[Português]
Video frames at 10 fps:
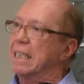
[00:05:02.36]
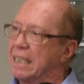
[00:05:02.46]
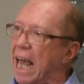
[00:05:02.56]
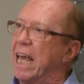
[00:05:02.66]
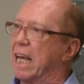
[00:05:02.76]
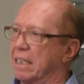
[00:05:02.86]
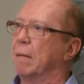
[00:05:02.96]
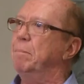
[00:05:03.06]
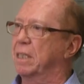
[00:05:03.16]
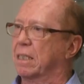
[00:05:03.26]
tem
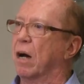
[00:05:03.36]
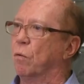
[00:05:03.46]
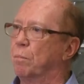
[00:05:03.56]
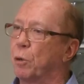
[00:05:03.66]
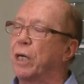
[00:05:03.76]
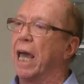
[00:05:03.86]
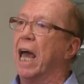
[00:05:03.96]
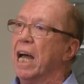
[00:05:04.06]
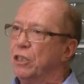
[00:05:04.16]
essa missão, porque